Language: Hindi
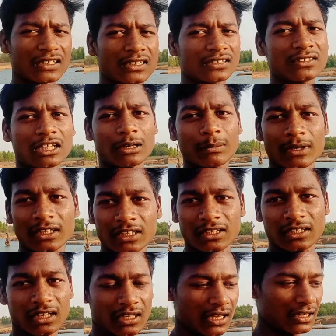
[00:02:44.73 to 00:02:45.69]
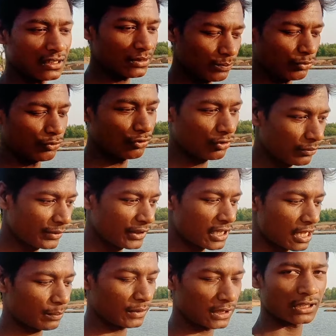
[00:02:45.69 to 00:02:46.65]
कि किस टाइप का दिख रहा है अगर फ़ोन
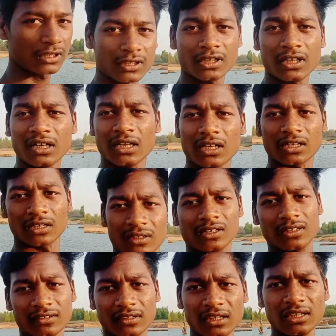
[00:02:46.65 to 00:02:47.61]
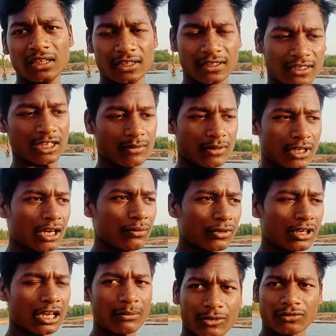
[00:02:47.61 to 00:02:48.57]
में या फिर किसी कैमरा
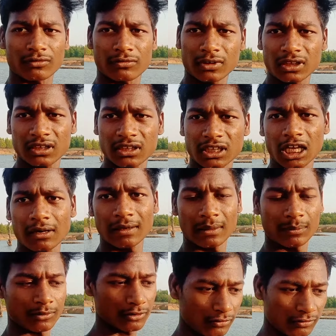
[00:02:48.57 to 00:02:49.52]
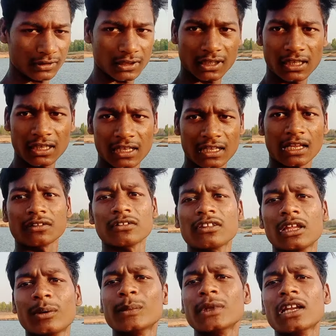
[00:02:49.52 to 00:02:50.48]
उमरा में शूटिंग किया हुआ फ़ोटो को देखेंगे ना
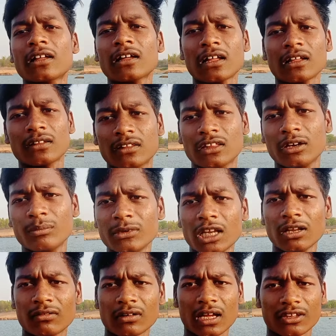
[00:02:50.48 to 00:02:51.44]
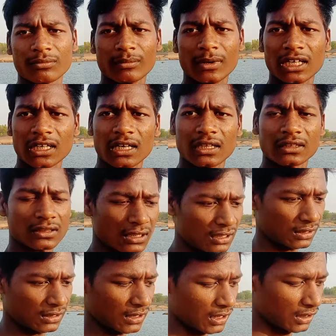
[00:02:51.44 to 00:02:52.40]
तो ज़मीन ज़मीन और आसमान का
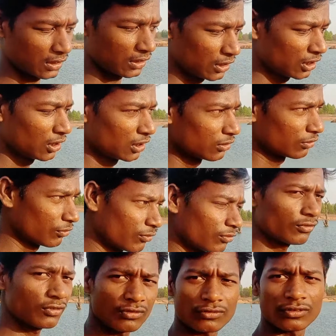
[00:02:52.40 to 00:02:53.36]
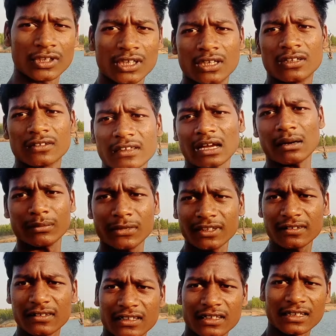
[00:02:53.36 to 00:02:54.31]
अंतर रहता है तो उसको
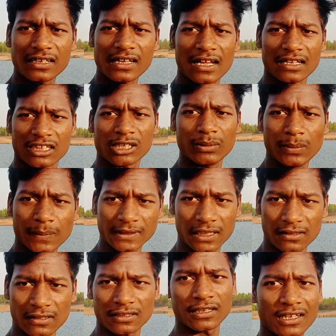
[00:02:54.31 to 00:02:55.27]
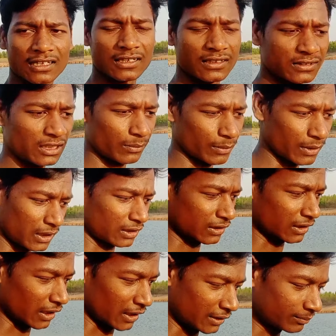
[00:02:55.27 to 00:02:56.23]
सामने से देखिएगा तभी पता चलता है किस टाइप का
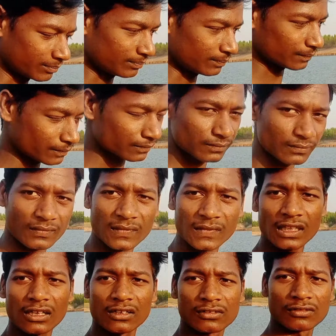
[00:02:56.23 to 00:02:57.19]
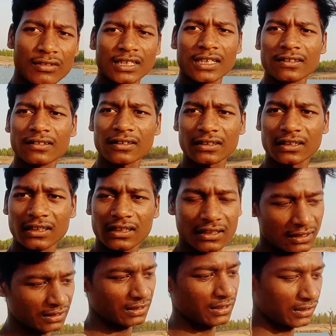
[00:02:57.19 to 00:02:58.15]
दिखता है तो देख सकते
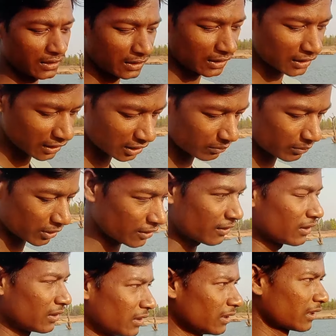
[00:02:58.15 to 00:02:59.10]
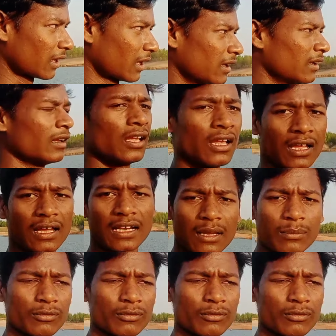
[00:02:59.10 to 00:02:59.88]
हैं एक नंबर सीन दिख रहा है और